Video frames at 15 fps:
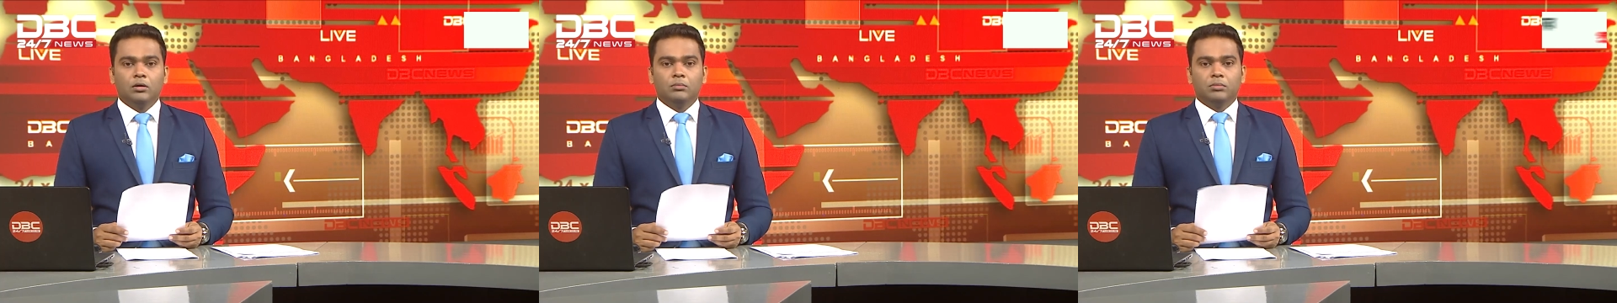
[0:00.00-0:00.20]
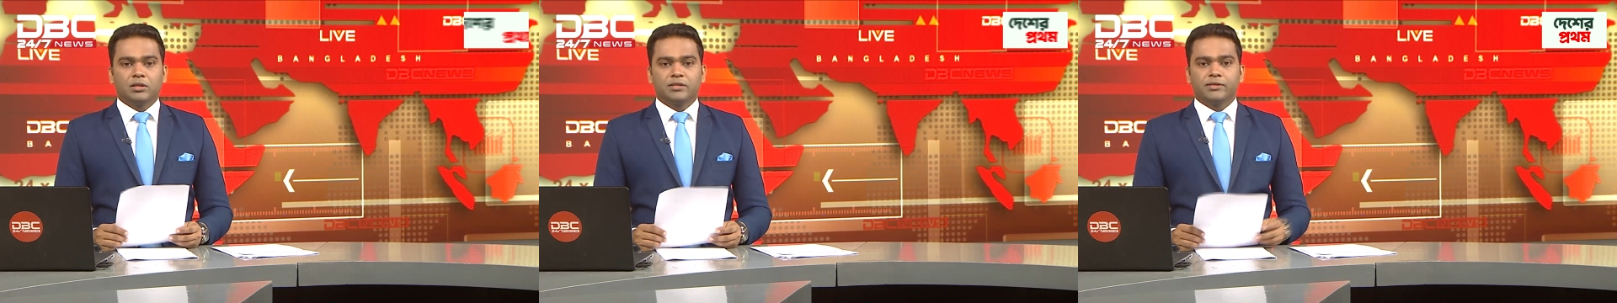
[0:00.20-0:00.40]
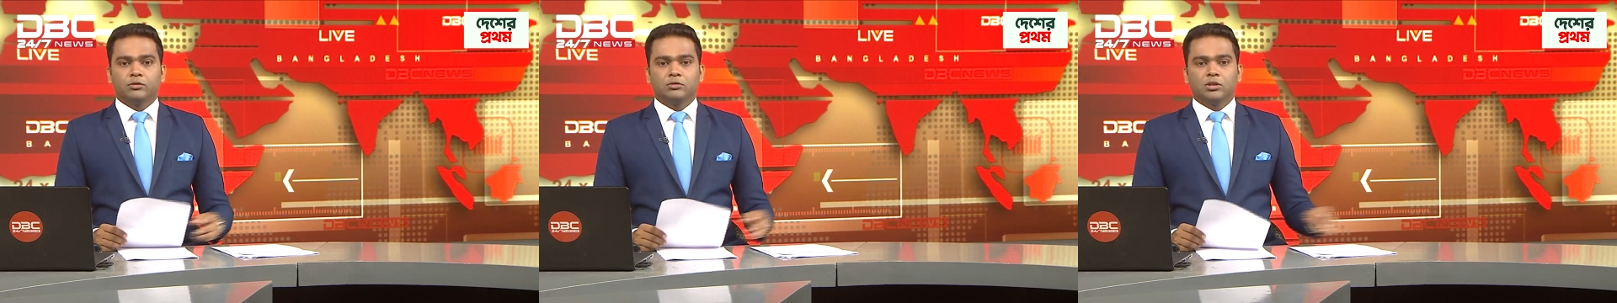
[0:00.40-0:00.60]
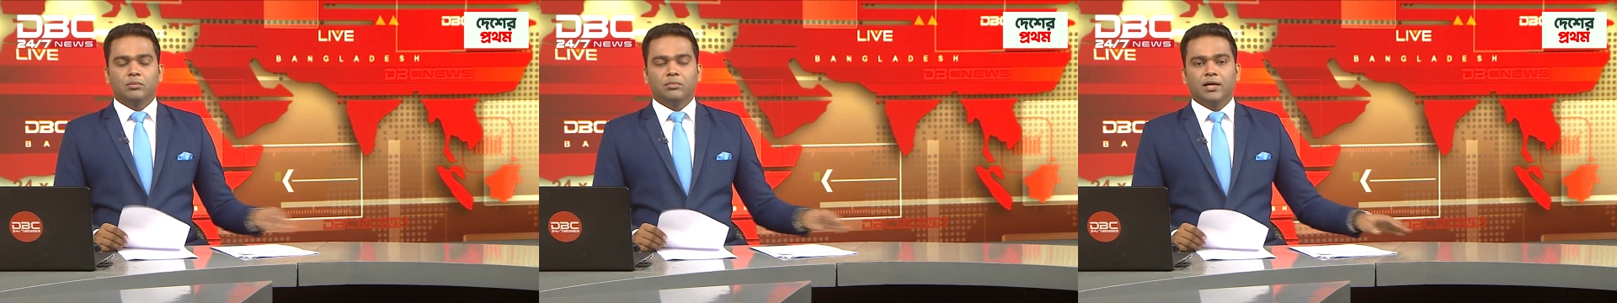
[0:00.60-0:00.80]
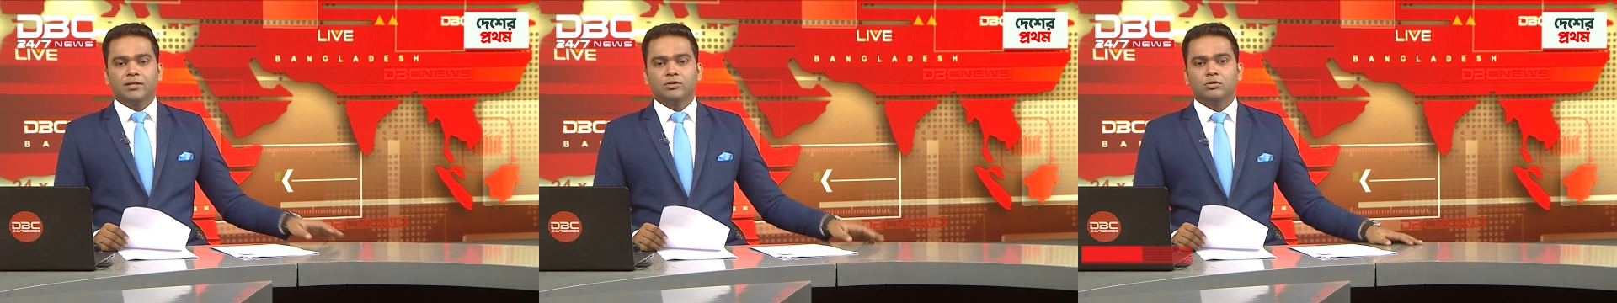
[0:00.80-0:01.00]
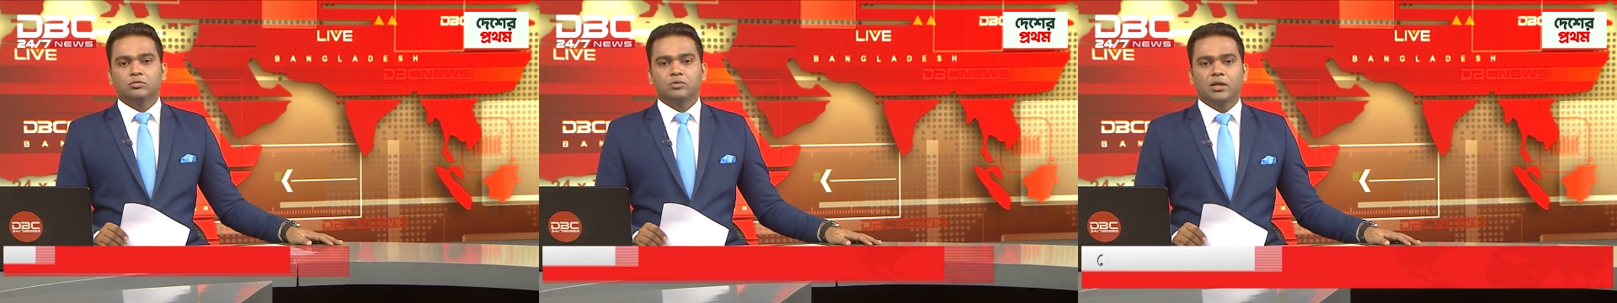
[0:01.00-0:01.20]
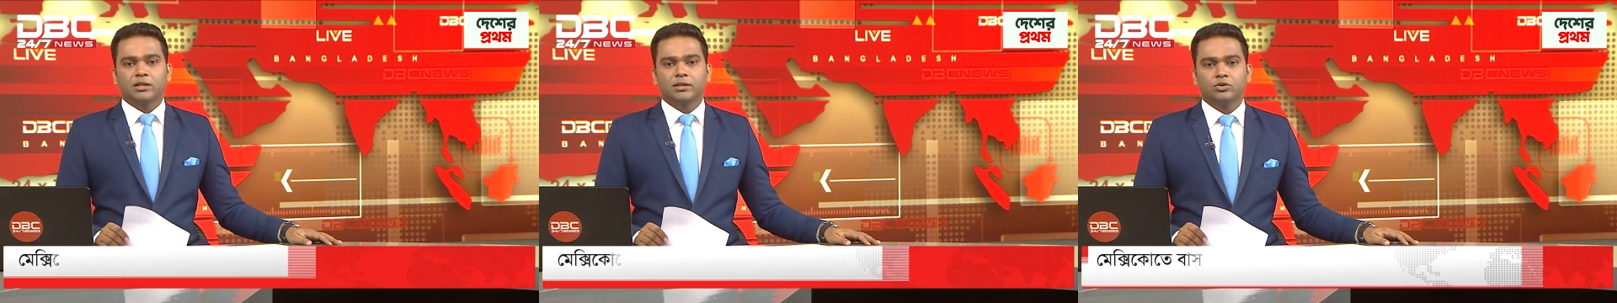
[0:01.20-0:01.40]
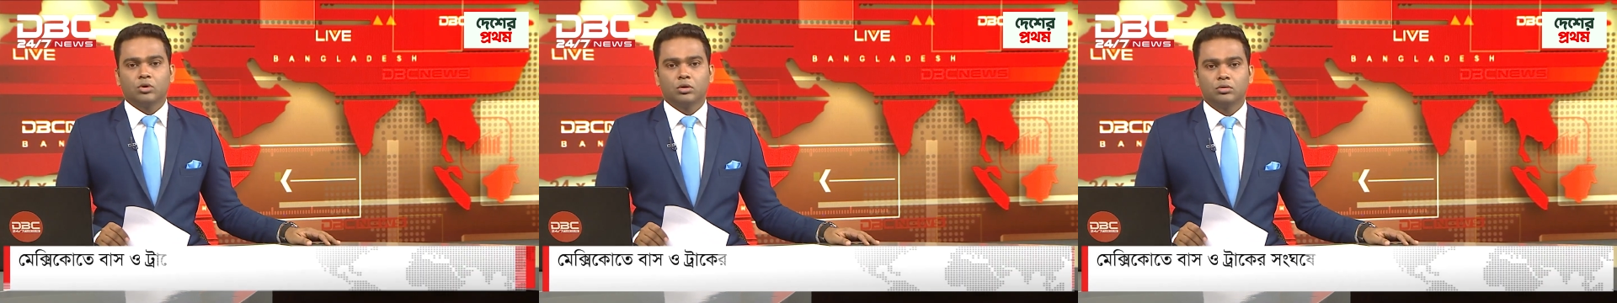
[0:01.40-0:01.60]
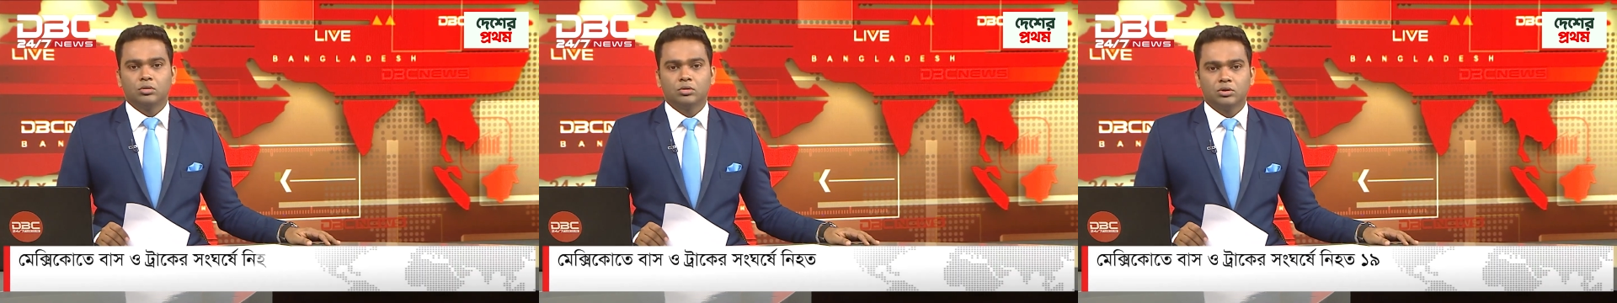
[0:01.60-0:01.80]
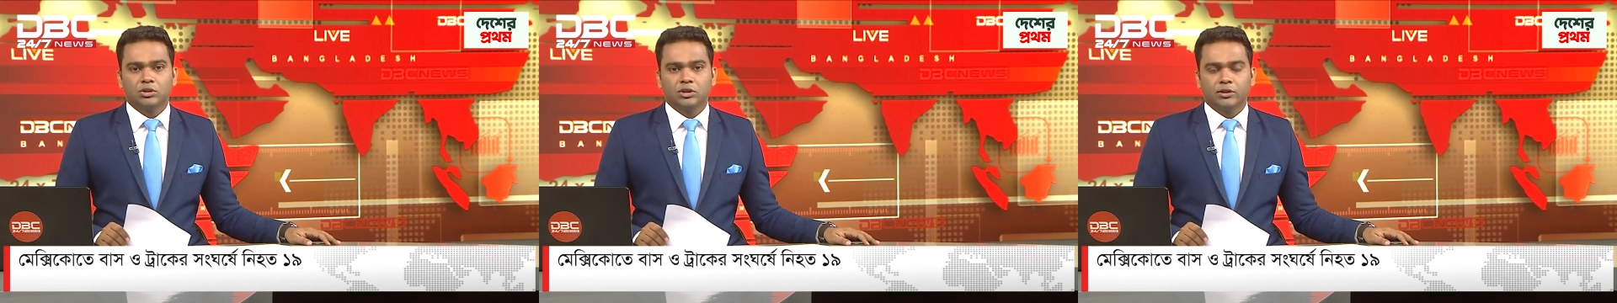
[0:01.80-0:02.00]
মেক্সিকোতে বাস ও ট্রাকের
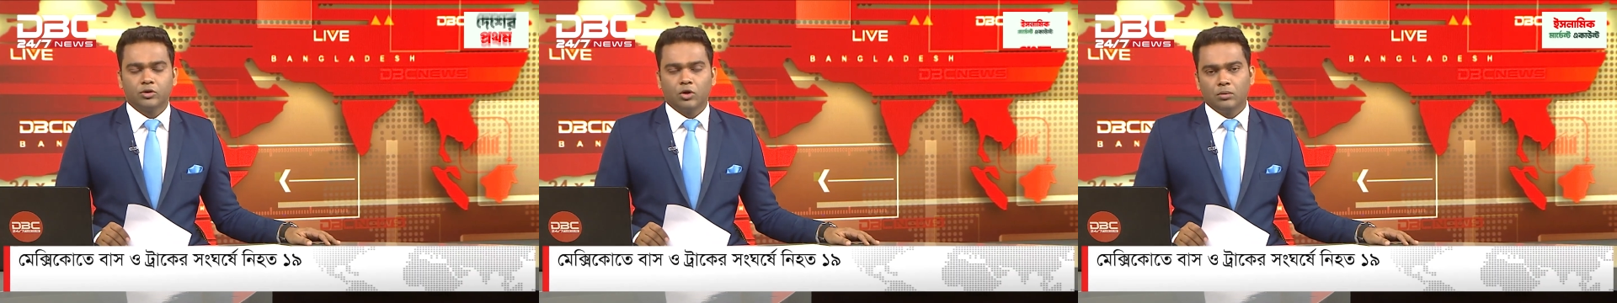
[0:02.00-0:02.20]
সংঘর্ষে